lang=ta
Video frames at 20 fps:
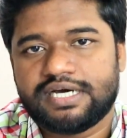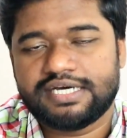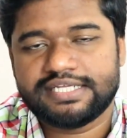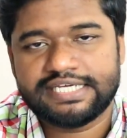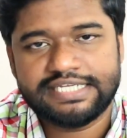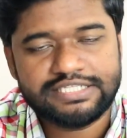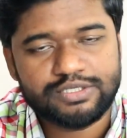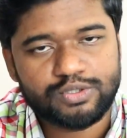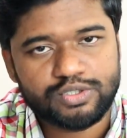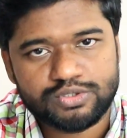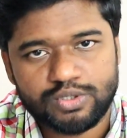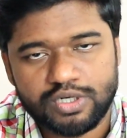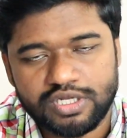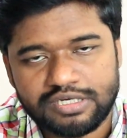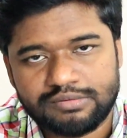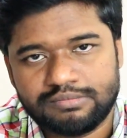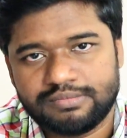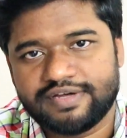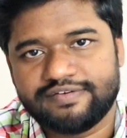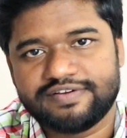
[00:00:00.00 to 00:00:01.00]
அது எந்த ஒரு
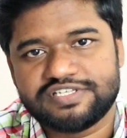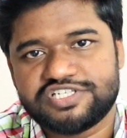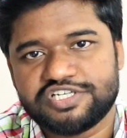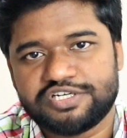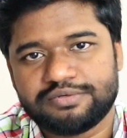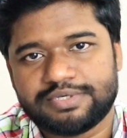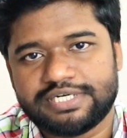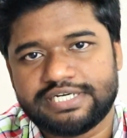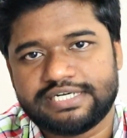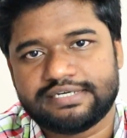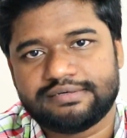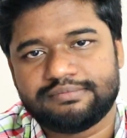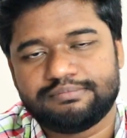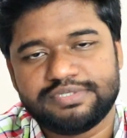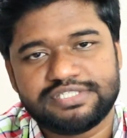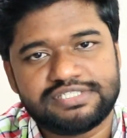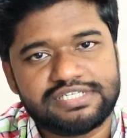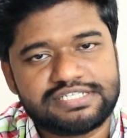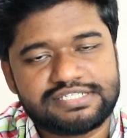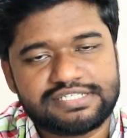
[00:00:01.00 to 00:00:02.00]
தொடக்கமும் நான் வச்சுக்க மாட்டேன்
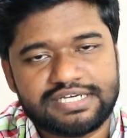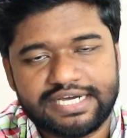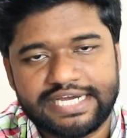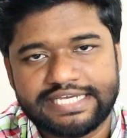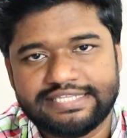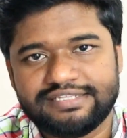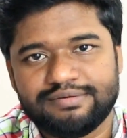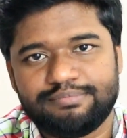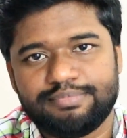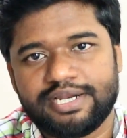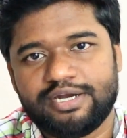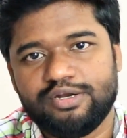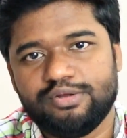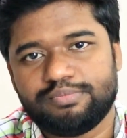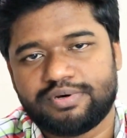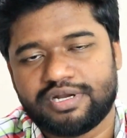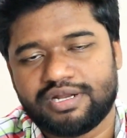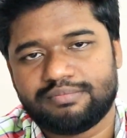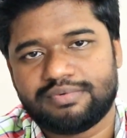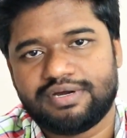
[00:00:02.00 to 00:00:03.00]
பிஸ்னஸ்க்காக எந்த
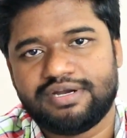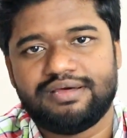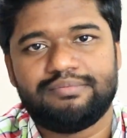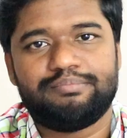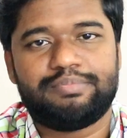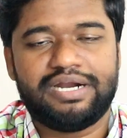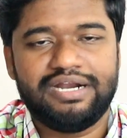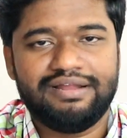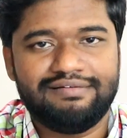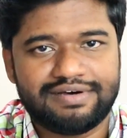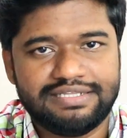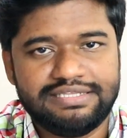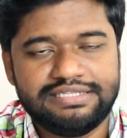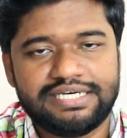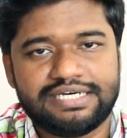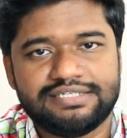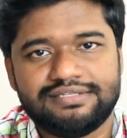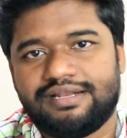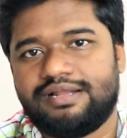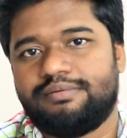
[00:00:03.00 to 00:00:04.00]
பிளானும் பண்ண மாட்டேன் பணம்
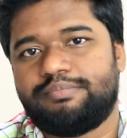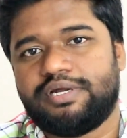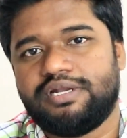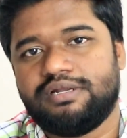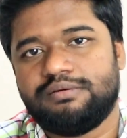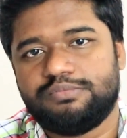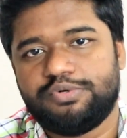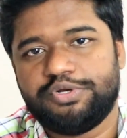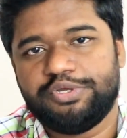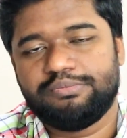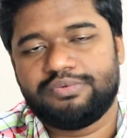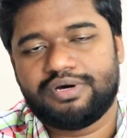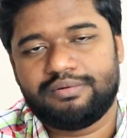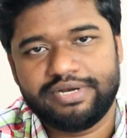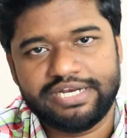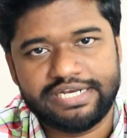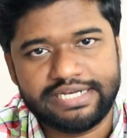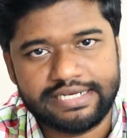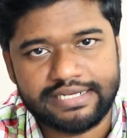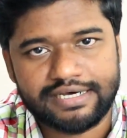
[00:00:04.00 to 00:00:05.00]
வந்தால் தான் நான் பண்ண முடியும்
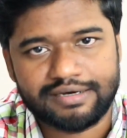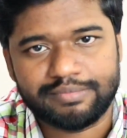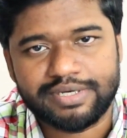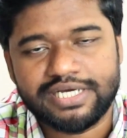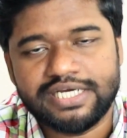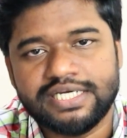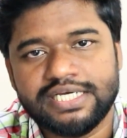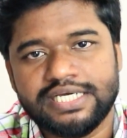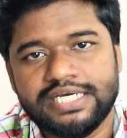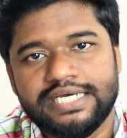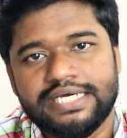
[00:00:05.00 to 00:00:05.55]
அப்படின்னு இல்லாமல்